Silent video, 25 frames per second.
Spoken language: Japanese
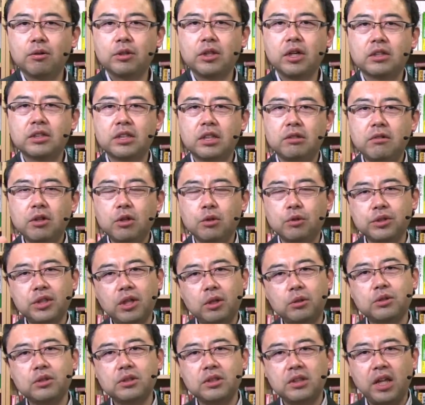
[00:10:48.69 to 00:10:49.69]
お客さんはこん
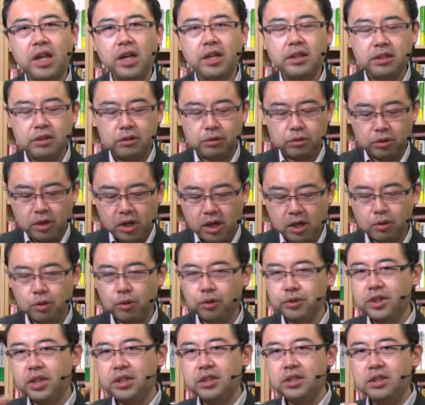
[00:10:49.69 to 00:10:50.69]
なことで悩んでるとか、
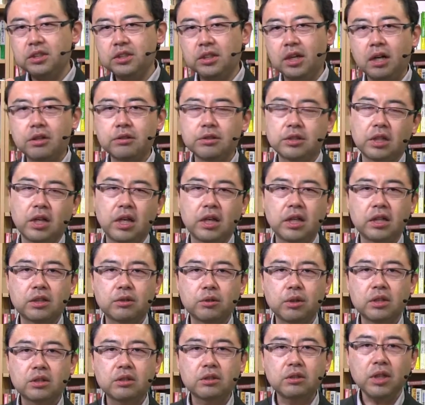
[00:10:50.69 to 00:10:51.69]
こんなニーズがあるんじゃないか
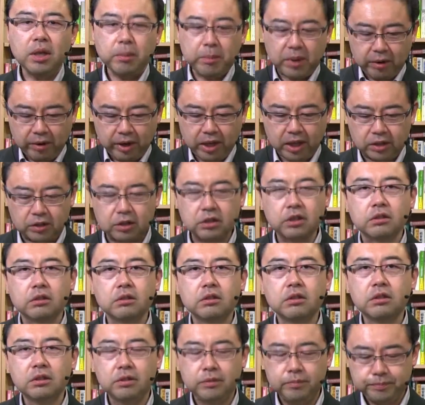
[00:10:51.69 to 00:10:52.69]
とかっていうのが分かって
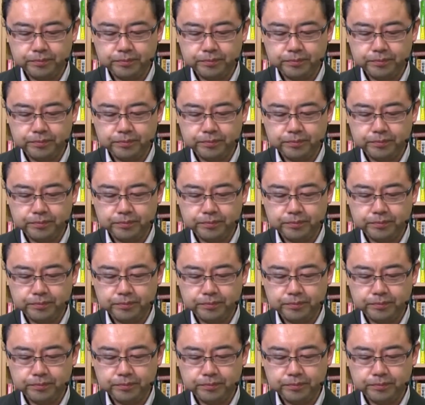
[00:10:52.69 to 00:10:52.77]
くる。